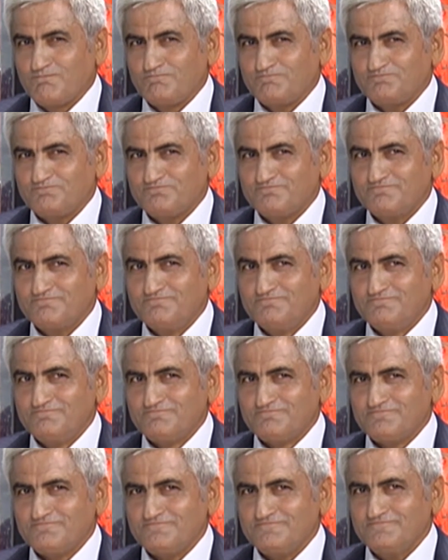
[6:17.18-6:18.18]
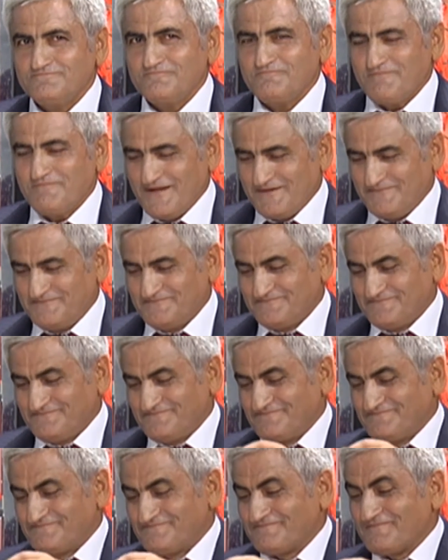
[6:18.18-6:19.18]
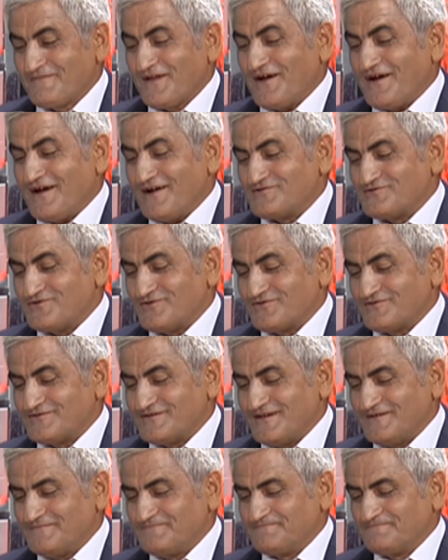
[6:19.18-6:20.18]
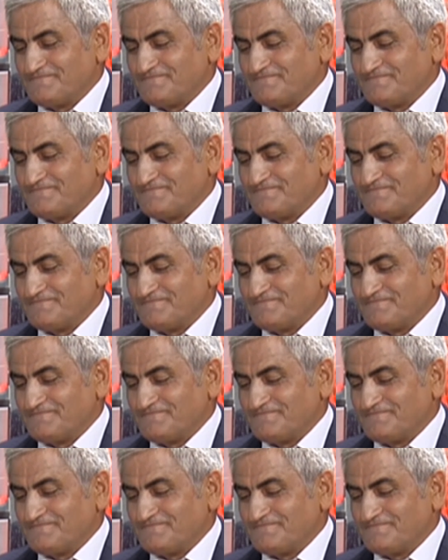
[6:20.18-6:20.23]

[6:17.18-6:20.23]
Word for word: hocamız bizzat denedi. Aa, çok güzel.